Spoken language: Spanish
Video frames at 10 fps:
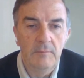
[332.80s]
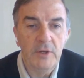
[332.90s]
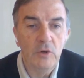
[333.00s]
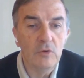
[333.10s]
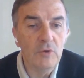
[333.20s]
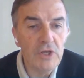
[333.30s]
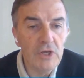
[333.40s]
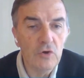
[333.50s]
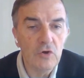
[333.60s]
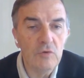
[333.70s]
Pero como
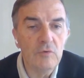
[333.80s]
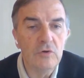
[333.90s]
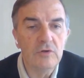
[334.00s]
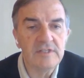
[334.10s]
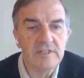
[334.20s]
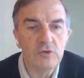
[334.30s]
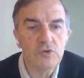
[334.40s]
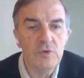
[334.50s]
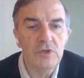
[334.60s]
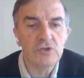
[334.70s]
digo, como
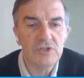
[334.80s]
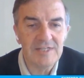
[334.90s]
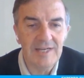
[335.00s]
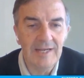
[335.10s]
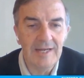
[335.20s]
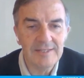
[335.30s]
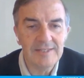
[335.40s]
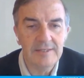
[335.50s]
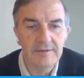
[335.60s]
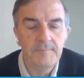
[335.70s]
Estados Unidos
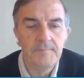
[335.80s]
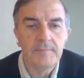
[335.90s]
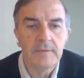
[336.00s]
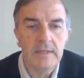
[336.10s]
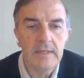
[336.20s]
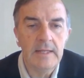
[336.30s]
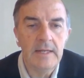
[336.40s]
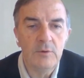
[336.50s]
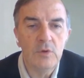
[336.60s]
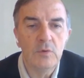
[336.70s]
desenganche
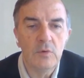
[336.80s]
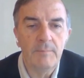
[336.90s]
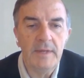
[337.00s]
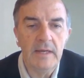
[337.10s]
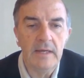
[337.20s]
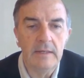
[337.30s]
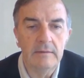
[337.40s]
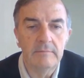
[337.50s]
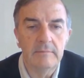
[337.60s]
y la Unión Europea